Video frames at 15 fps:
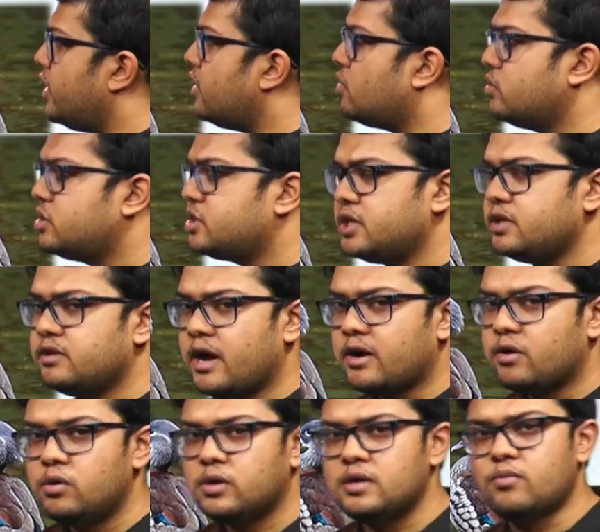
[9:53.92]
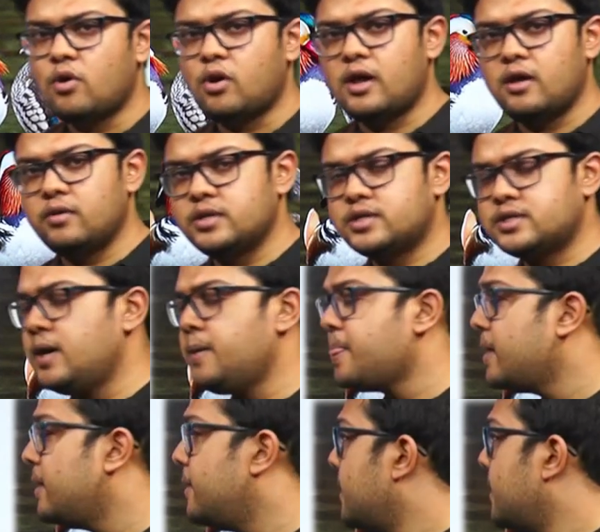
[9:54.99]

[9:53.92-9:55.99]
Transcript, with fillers: পরের কোশ্চেন দেখো কি বলা হয়েছে